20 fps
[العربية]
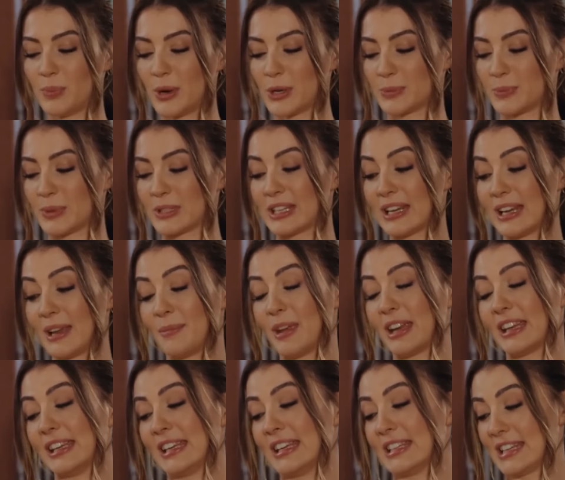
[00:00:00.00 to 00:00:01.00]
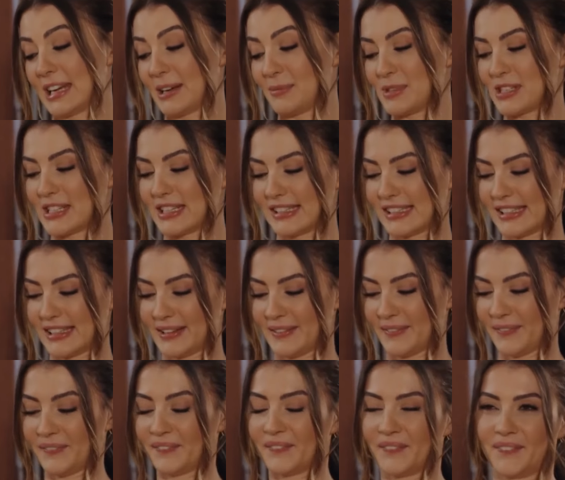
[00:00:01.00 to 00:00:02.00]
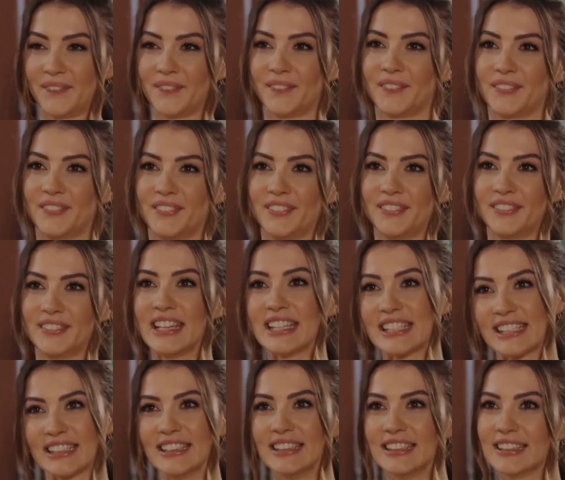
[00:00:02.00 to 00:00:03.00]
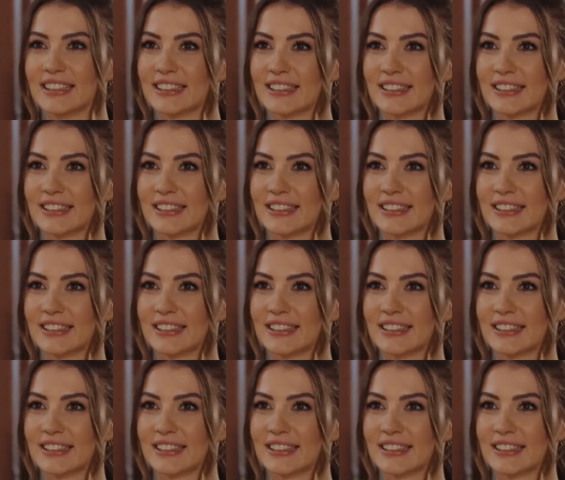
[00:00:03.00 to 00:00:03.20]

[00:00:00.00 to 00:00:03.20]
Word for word: هلا قعدنا وعم نتعشى عشاء رومانسي كيف؟